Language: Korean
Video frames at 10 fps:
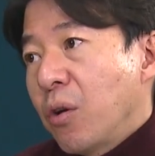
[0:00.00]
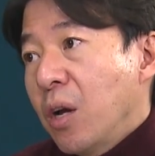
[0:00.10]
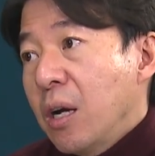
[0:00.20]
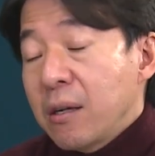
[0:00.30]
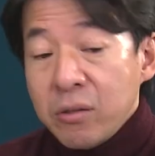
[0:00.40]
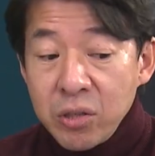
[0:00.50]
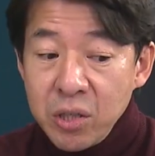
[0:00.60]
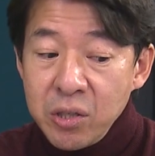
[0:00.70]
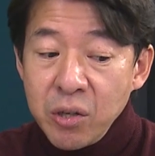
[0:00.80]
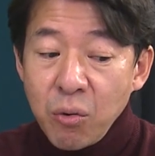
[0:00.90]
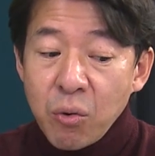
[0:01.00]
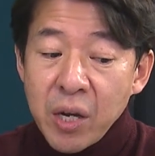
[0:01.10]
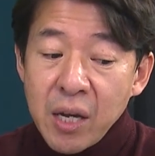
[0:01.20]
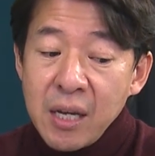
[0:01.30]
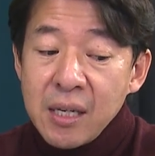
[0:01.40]
음. 그래서 실제로
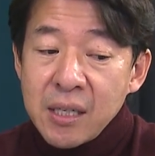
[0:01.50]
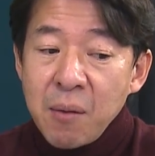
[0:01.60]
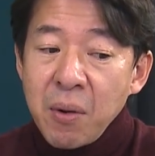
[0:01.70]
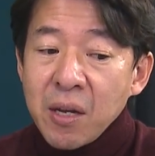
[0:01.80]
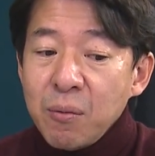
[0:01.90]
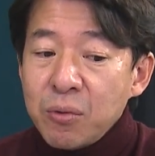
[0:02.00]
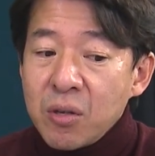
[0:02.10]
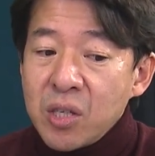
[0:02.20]
올해 상반기부터